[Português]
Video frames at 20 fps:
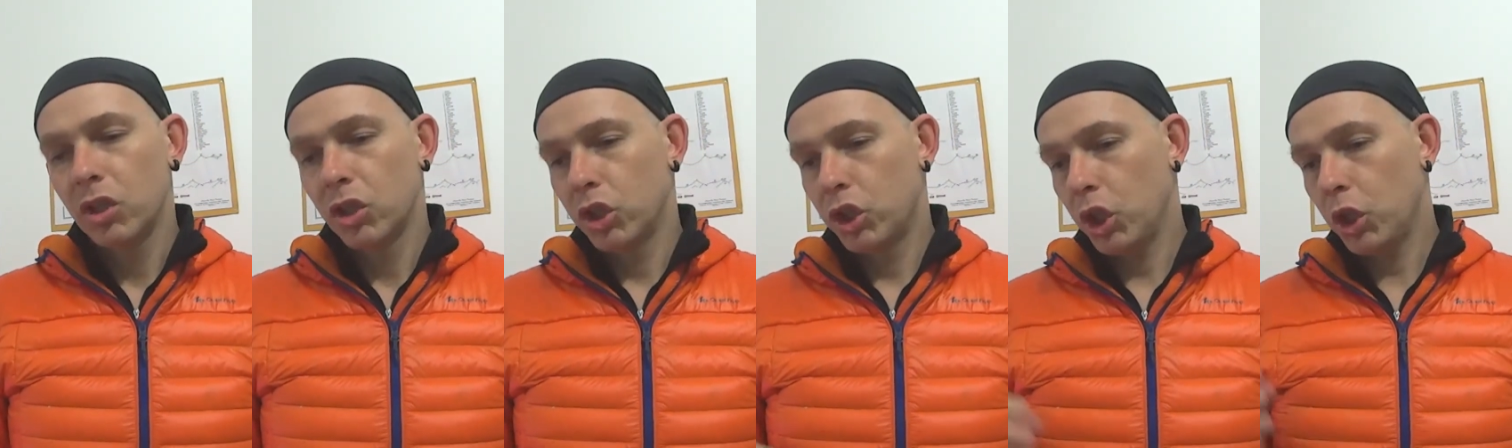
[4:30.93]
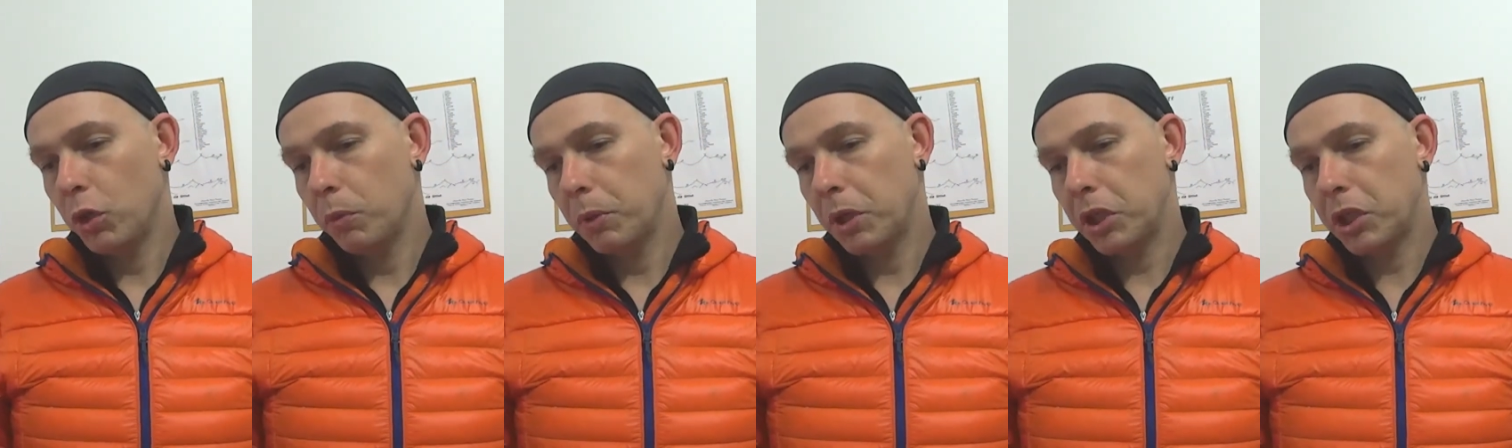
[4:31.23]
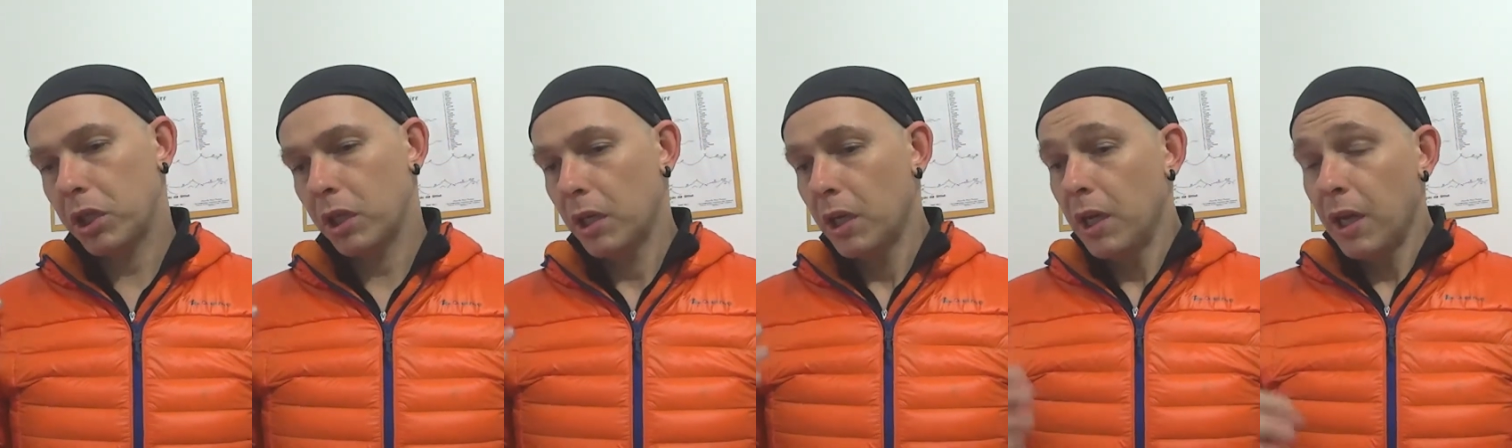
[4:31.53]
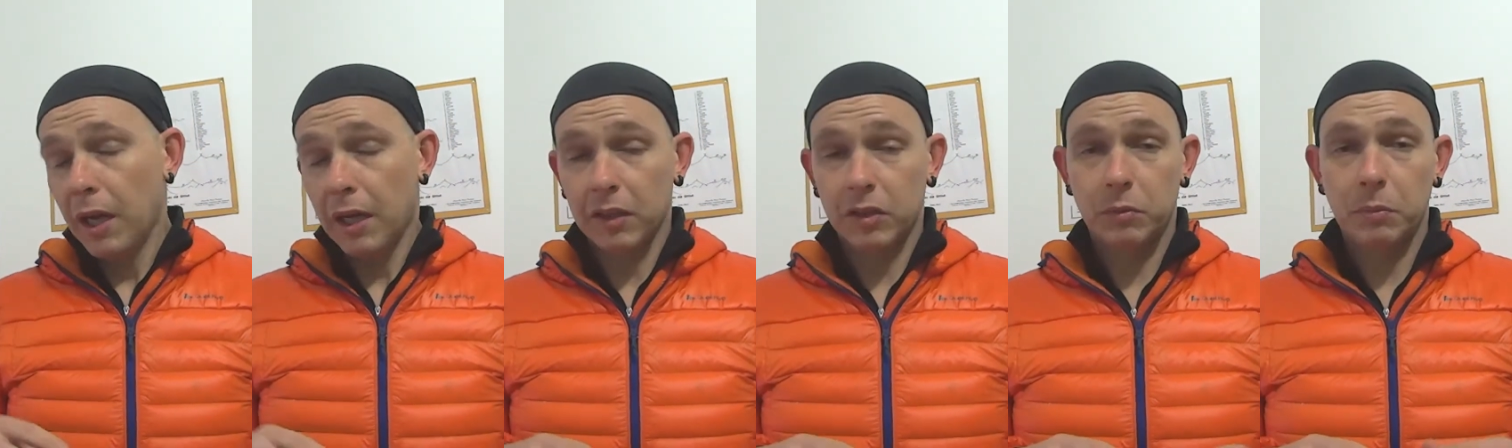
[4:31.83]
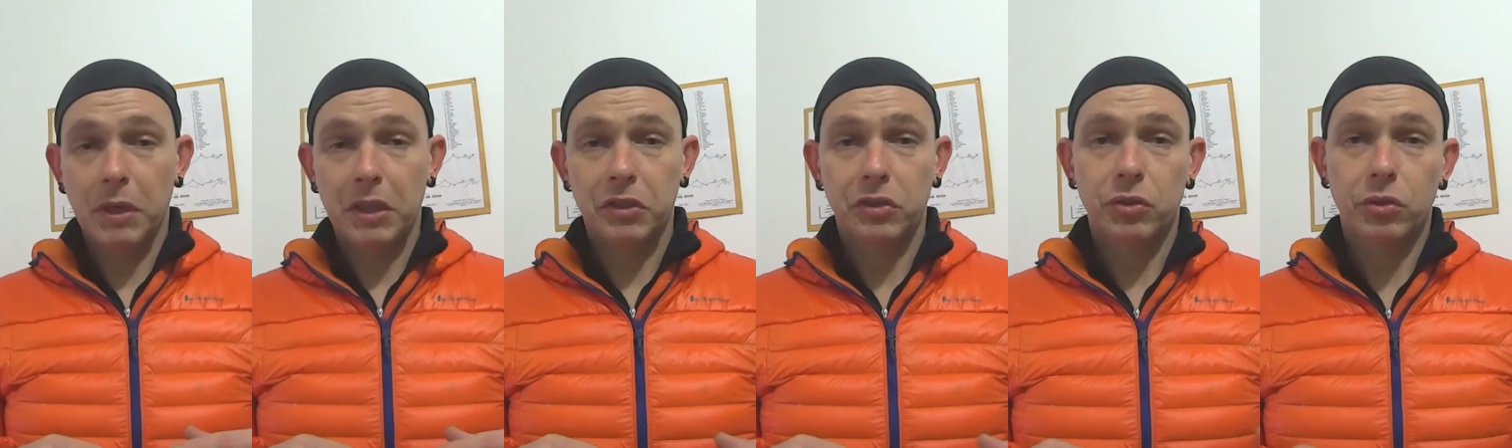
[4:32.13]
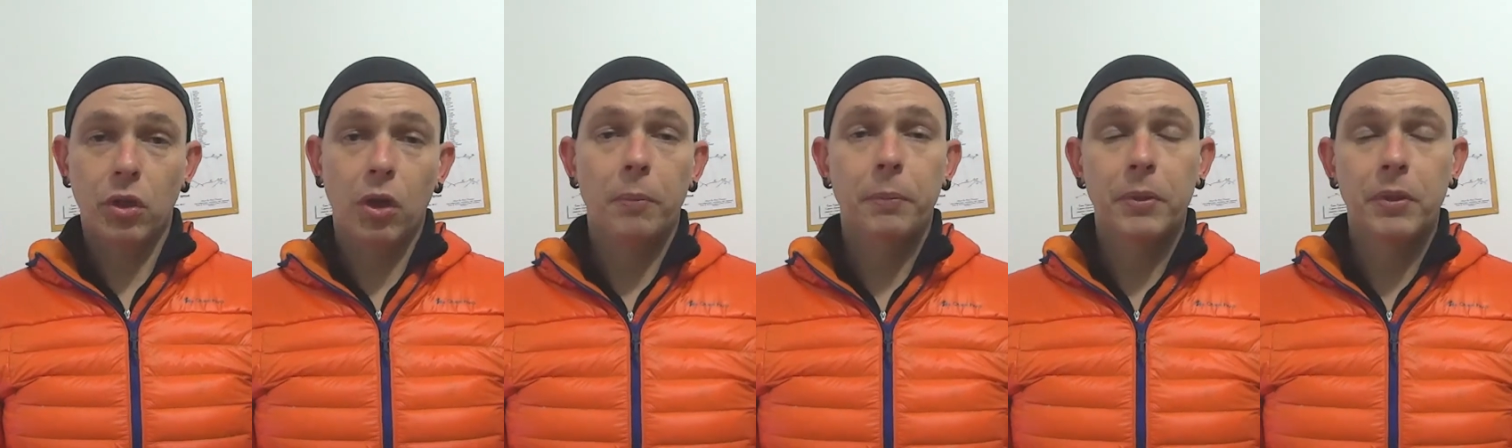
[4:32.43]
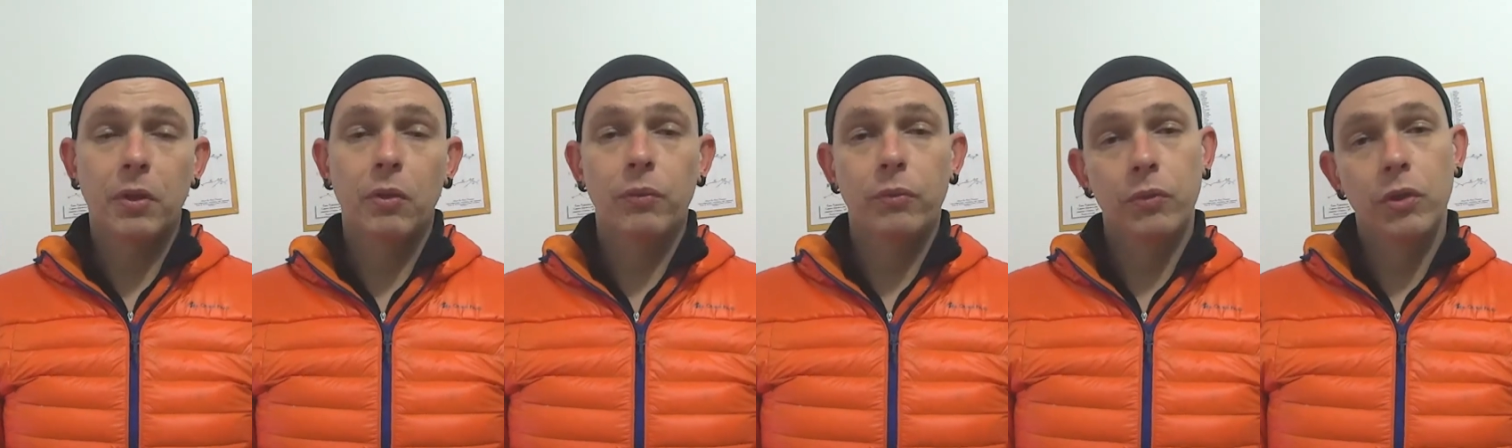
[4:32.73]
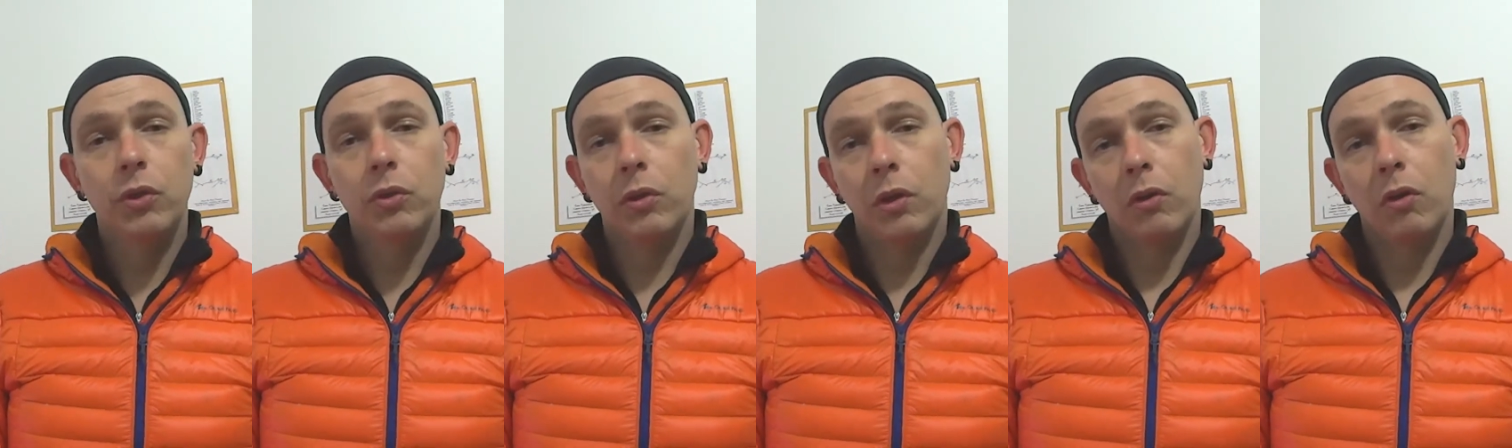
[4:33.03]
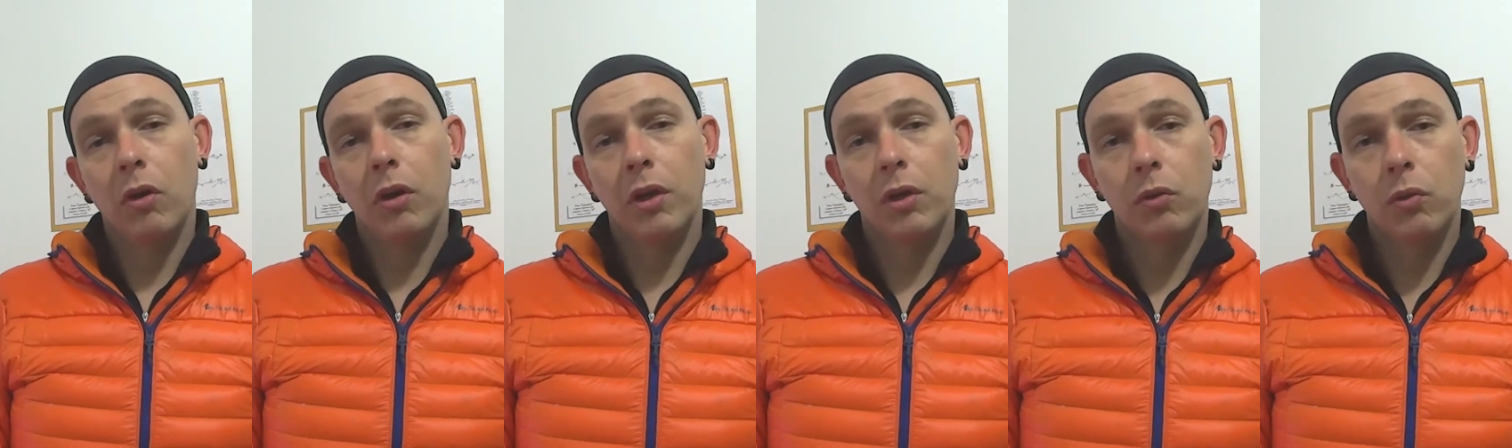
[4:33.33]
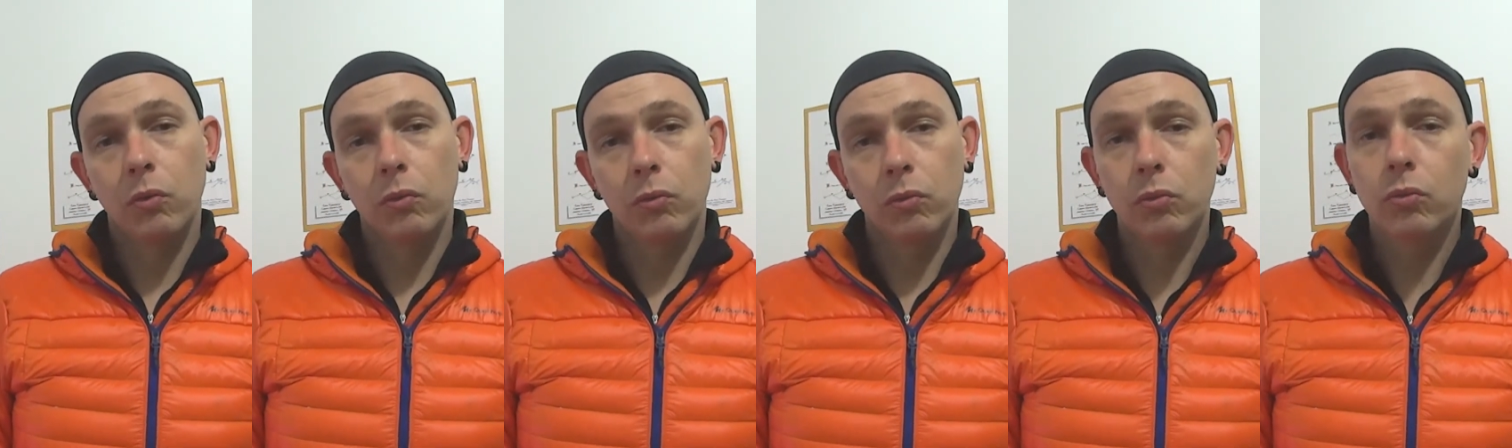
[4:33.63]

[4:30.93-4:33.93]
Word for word: geralmente as mais top estão vindo agora com